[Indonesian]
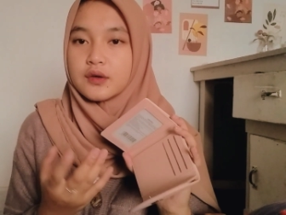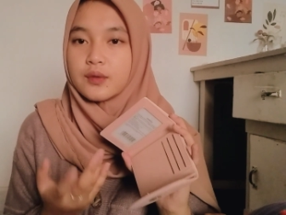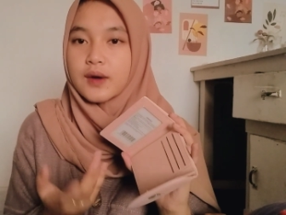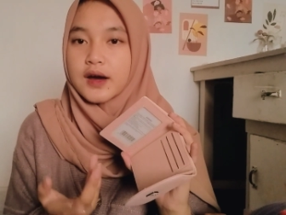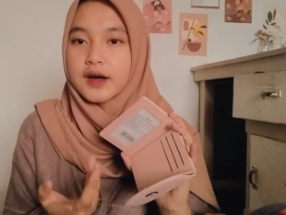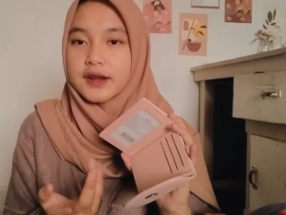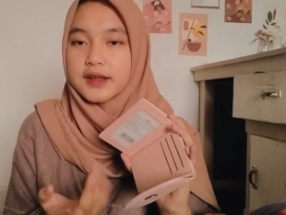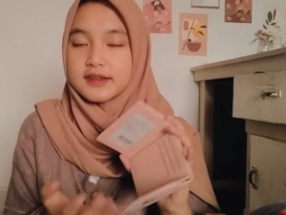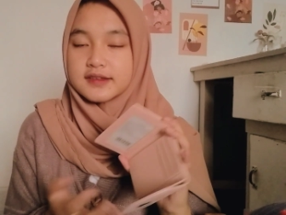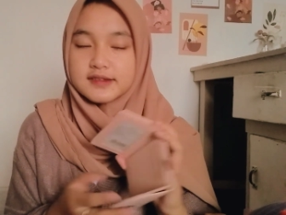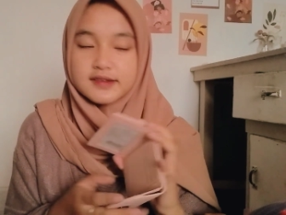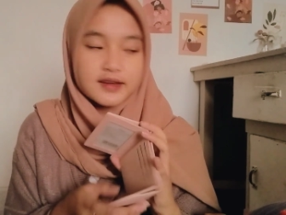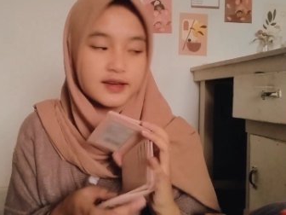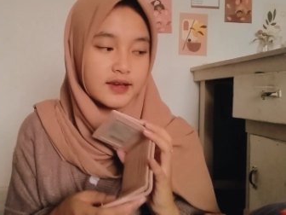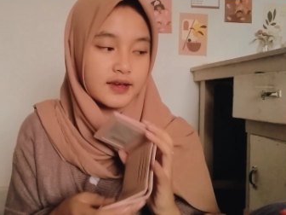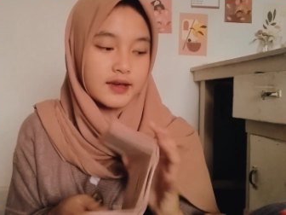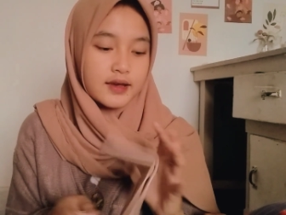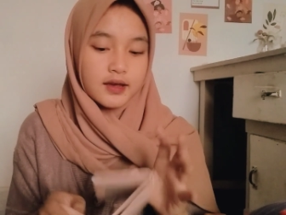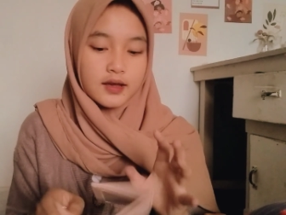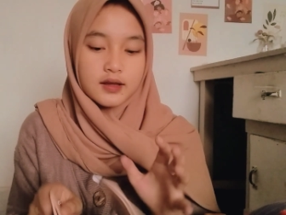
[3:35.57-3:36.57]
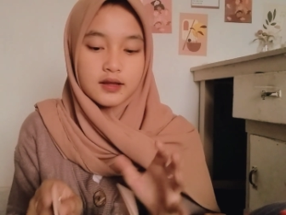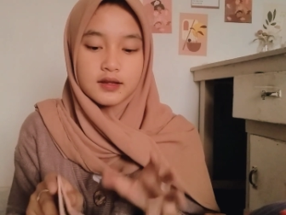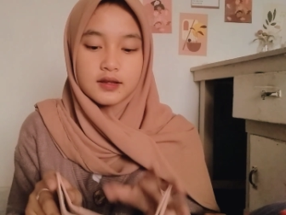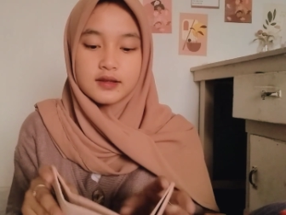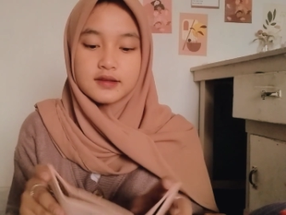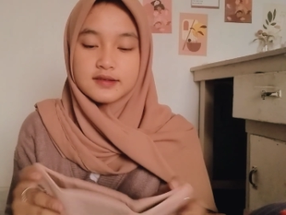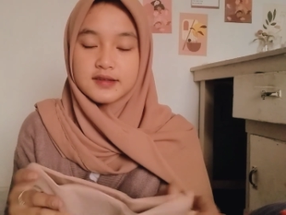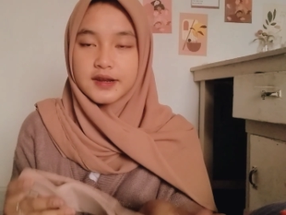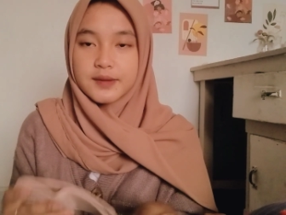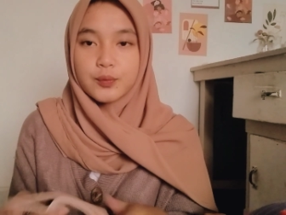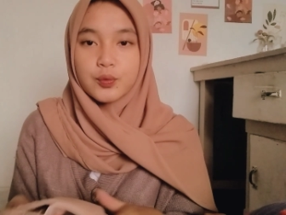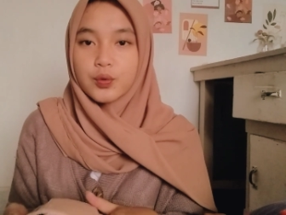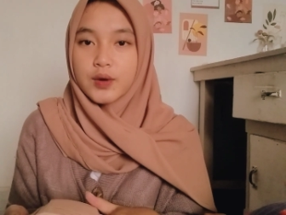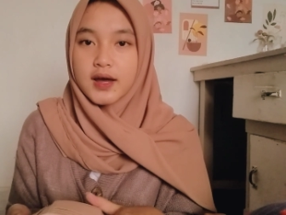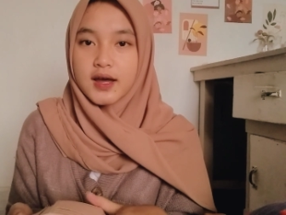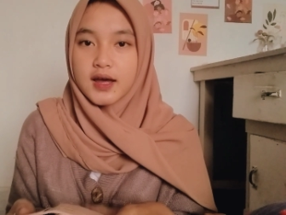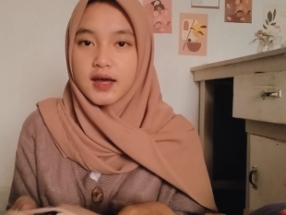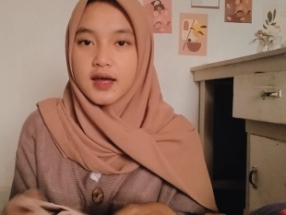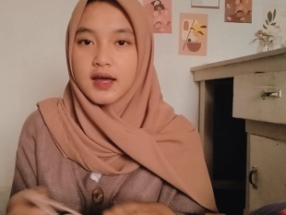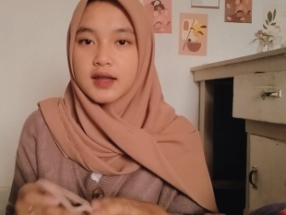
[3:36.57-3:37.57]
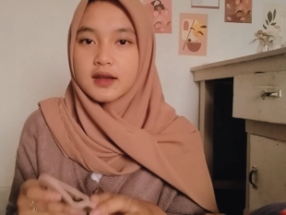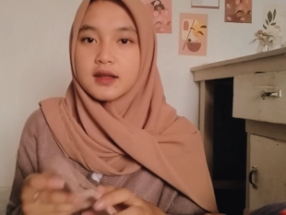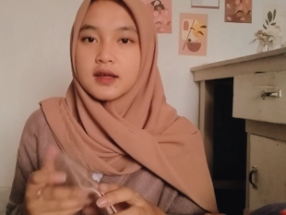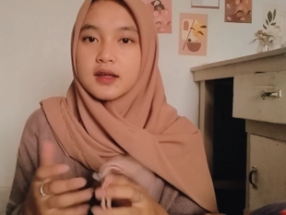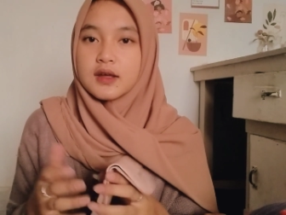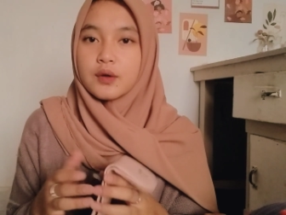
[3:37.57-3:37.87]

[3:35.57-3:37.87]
uang receh seribuan